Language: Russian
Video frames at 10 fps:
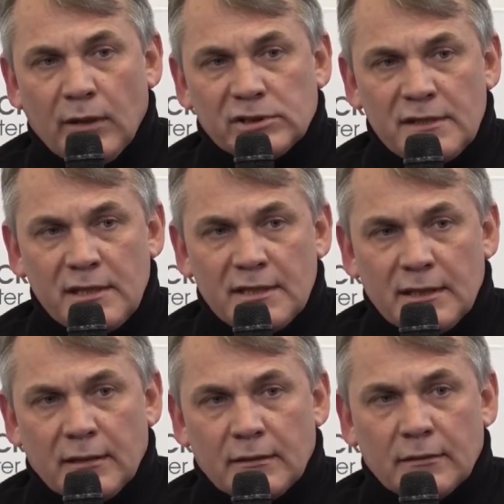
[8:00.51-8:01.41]
бы
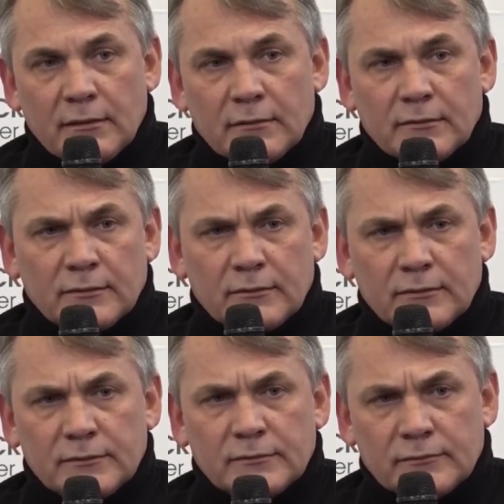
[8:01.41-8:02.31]
обратиться, э,
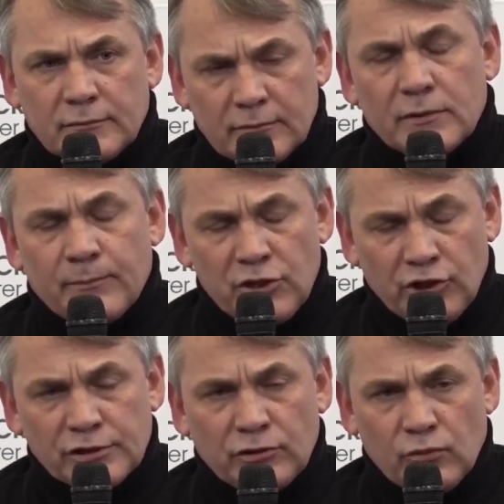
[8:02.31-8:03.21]
э,
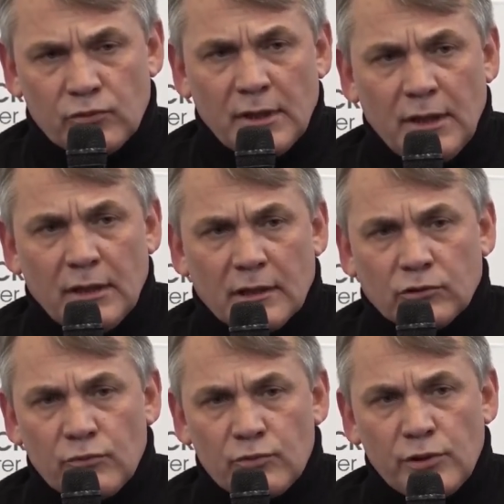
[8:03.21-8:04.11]
подчеркнуть о
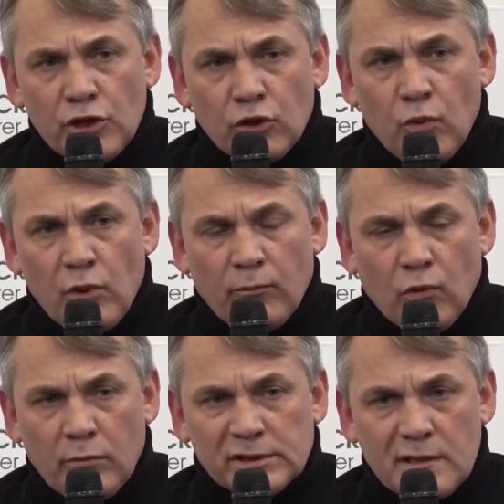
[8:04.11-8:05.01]
том, что
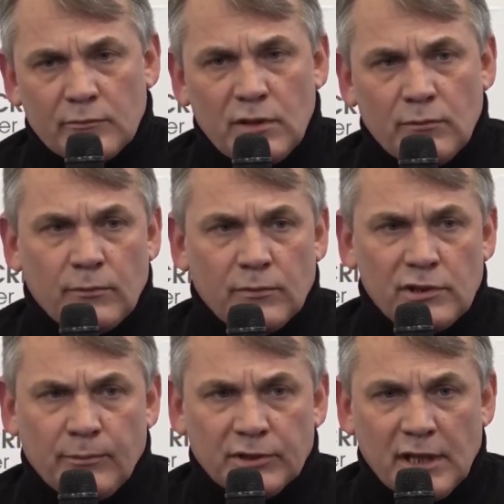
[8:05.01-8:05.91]
никоим образом
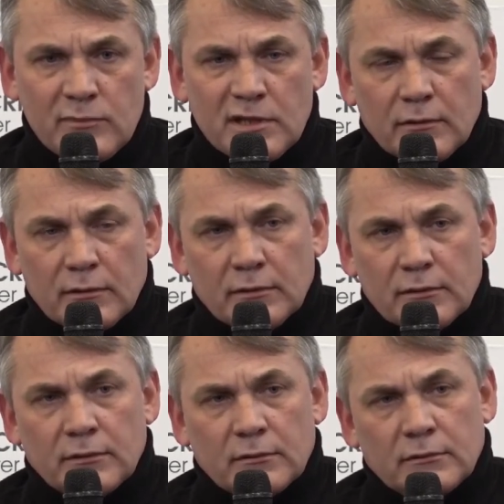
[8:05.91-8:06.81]
мы не пытаемся
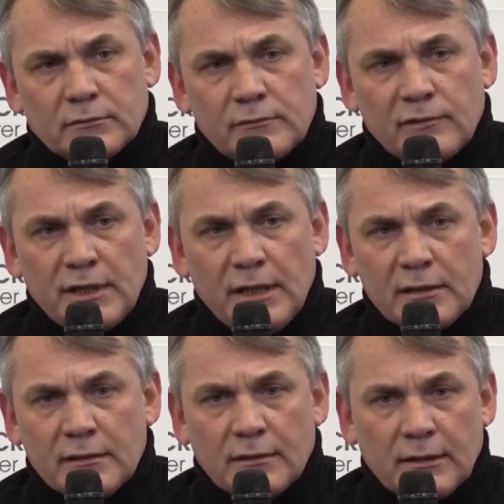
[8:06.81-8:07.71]
э,
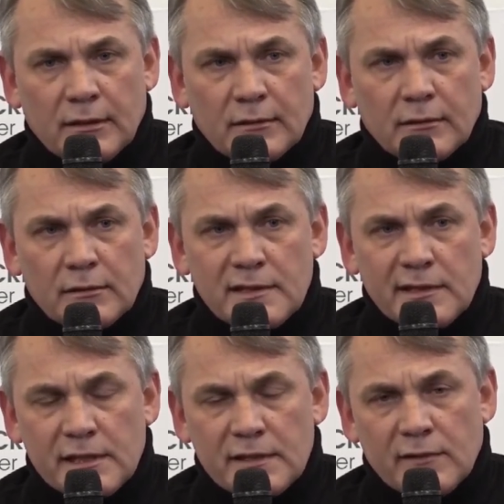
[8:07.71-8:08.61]
влиять на
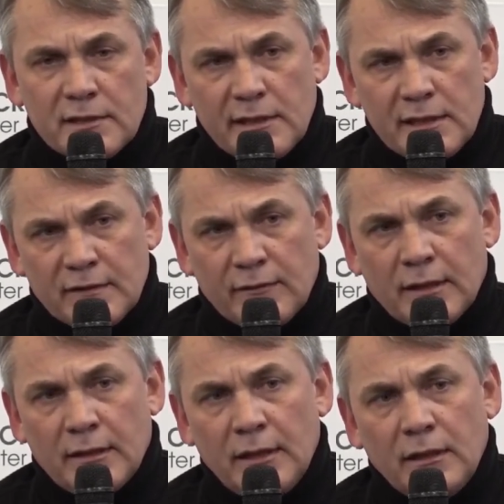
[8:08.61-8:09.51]
следствие.
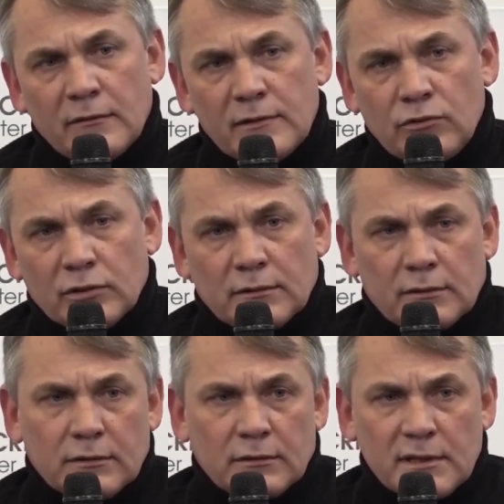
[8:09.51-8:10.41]
Следствие ведет
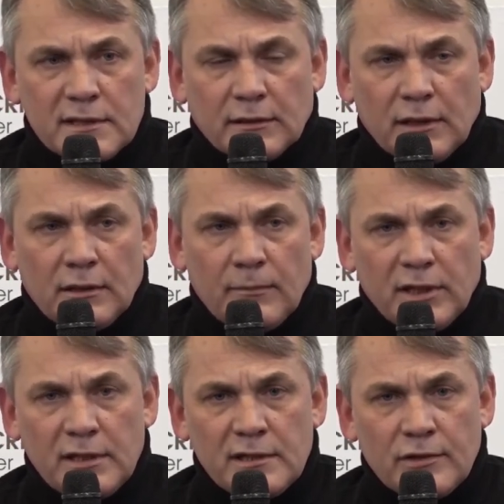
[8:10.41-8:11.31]
национальная
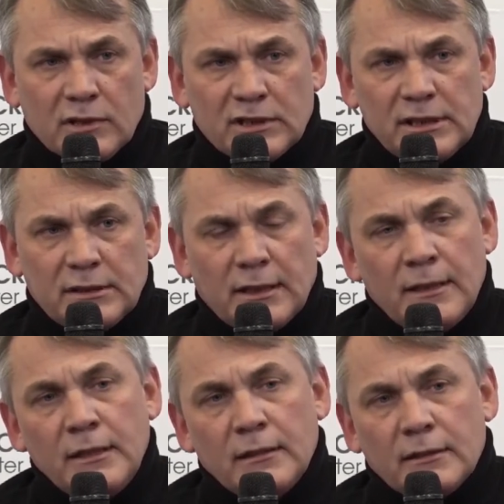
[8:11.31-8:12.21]
полиция
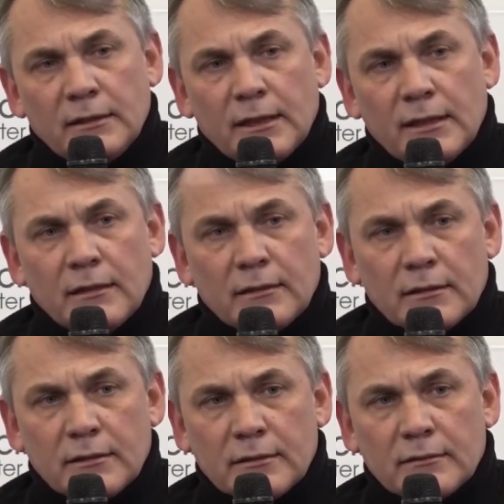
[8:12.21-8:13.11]
Украины
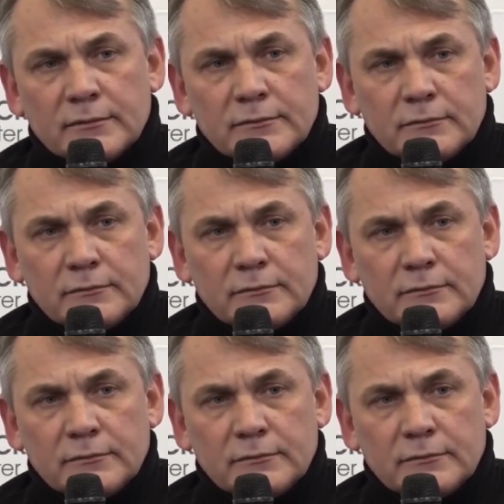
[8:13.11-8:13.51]
на...